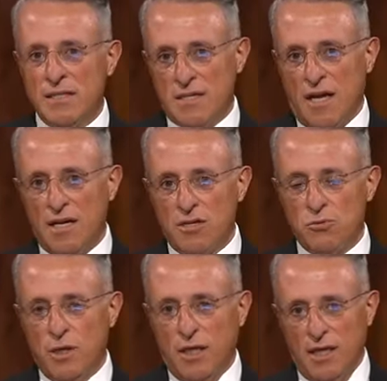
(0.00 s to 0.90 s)
As
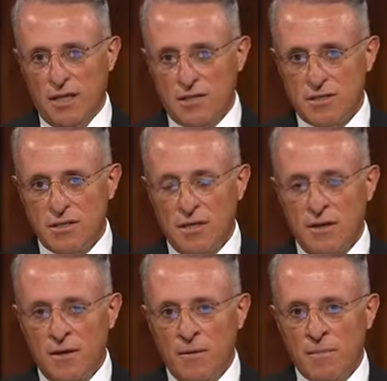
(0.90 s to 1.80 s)
Escrituras se
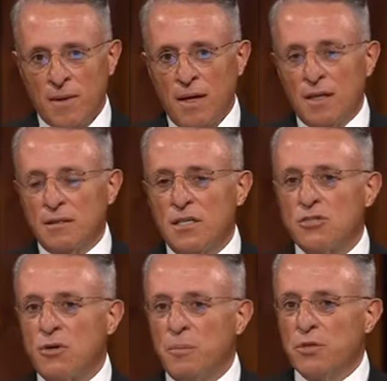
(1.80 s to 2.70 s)
referem a esse
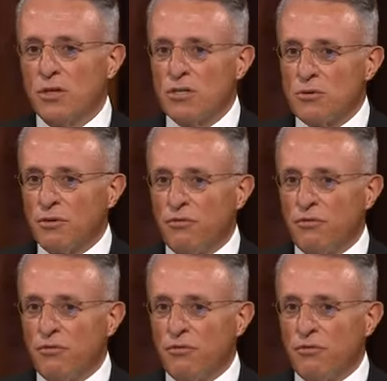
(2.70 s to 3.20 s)
alinhamento